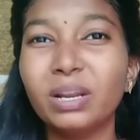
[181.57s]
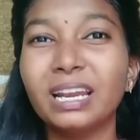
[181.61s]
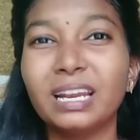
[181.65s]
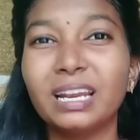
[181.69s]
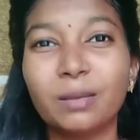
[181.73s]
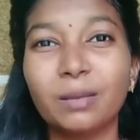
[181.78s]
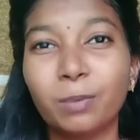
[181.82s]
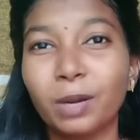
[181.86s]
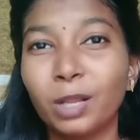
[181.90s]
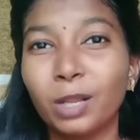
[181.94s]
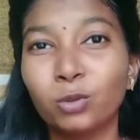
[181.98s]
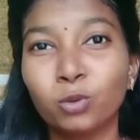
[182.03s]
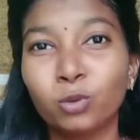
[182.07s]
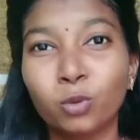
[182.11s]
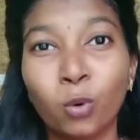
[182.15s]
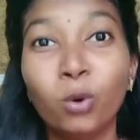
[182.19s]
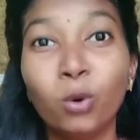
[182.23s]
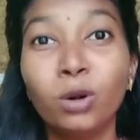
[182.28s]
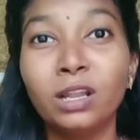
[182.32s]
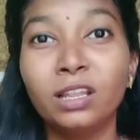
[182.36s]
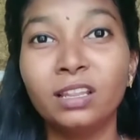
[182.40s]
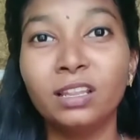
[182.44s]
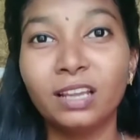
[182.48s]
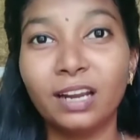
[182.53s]
கூட எனக்கு
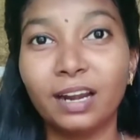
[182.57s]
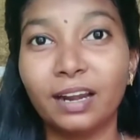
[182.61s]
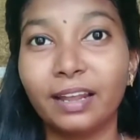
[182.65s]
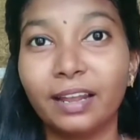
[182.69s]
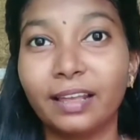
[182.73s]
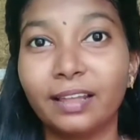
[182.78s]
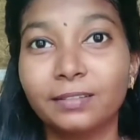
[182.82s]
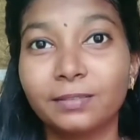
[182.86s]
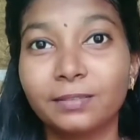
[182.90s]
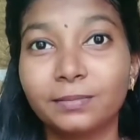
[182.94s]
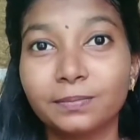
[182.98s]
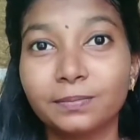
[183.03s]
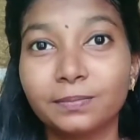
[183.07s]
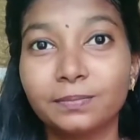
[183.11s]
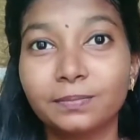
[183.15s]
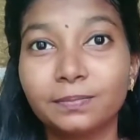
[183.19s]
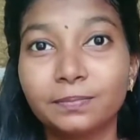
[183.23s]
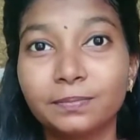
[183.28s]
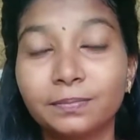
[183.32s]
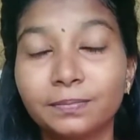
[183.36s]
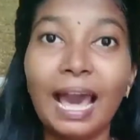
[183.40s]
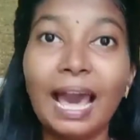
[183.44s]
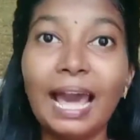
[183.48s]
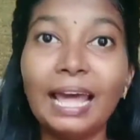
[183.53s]
தோணுனதே கிடையாது
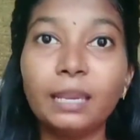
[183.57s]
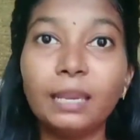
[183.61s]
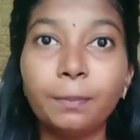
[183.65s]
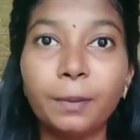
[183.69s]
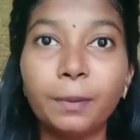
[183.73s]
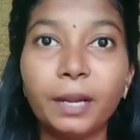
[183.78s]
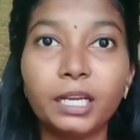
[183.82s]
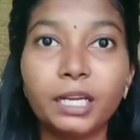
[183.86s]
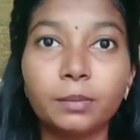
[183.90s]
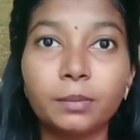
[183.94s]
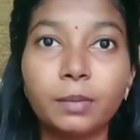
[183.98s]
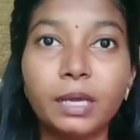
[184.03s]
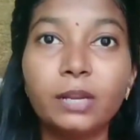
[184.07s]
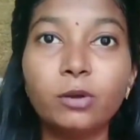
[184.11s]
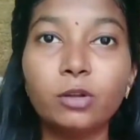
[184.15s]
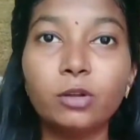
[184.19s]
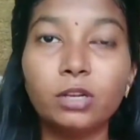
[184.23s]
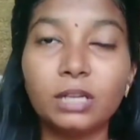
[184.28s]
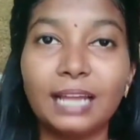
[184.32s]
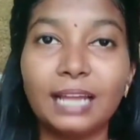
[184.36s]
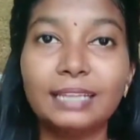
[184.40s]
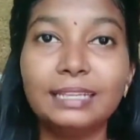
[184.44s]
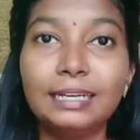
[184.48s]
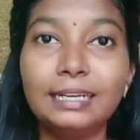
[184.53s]
ஹாரி பாட்டர் மாதிரி
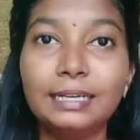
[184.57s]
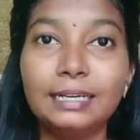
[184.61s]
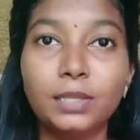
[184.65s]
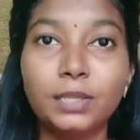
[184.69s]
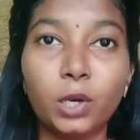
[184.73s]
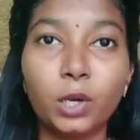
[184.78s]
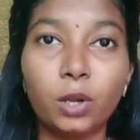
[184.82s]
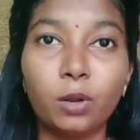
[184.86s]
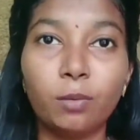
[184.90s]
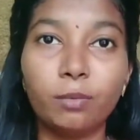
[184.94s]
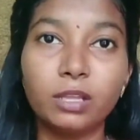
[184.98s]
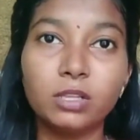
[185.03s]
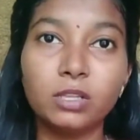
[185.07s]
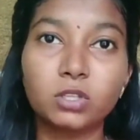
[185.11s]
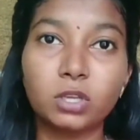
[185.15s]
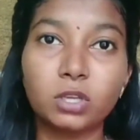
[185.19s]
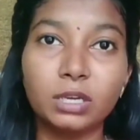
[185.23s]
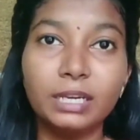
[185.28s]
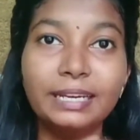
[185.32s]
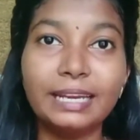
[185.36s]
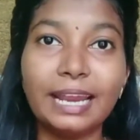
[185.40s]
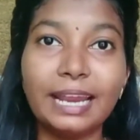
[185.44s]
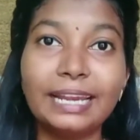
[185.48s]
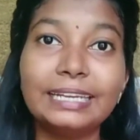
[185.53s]
ஒரு கதை எழுதணும் அப்படின்னு
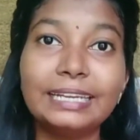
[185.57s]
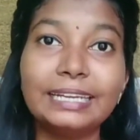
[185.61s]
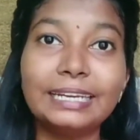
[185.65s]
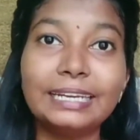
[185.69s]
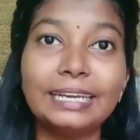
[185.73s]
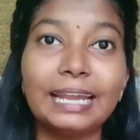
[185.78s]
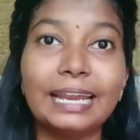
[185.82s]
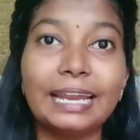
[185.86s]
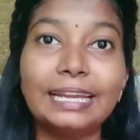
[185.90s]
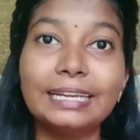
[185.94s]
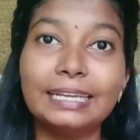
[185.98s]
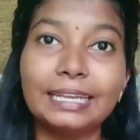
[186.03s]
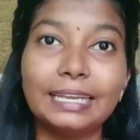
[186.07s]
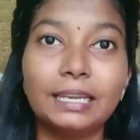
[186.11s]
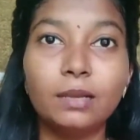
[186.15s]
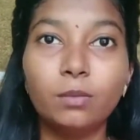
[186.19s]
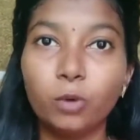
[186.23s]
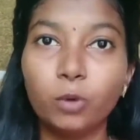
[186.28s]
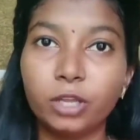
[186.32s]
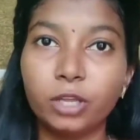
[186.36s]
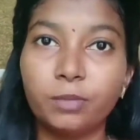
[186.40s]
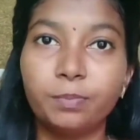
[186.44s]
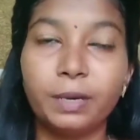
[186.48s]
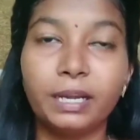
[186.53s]
சொல்லி நைன்டீன் நைன்டில
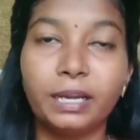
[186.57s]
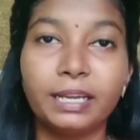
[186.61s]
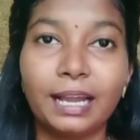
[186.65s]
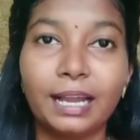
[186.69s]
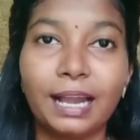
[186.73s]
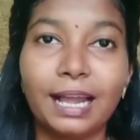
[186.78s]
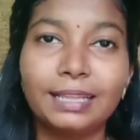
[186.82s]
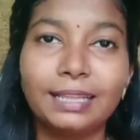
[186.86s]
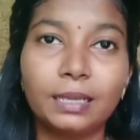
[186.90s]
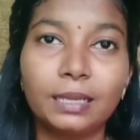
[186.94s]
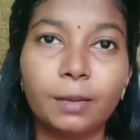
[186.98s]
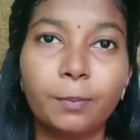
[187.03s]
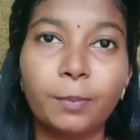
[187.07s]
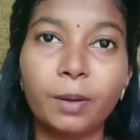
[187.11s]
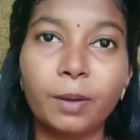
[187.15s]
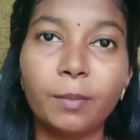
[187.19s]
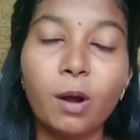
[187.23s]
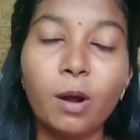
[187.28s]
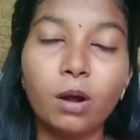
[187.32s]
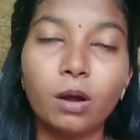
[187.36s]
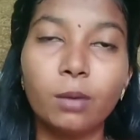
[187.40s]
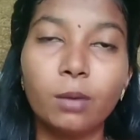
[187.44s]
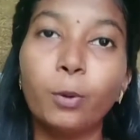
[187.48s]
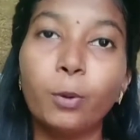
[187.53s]
முடிவு பண்ணிட்டாங்க
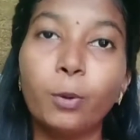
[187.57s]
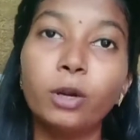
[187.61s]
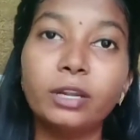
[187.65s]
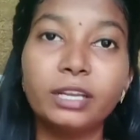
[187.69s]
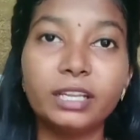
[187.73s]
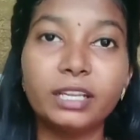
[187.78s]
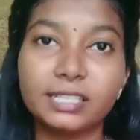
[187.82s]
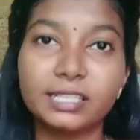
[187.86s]
அதுக்கப்புறமா அவங்க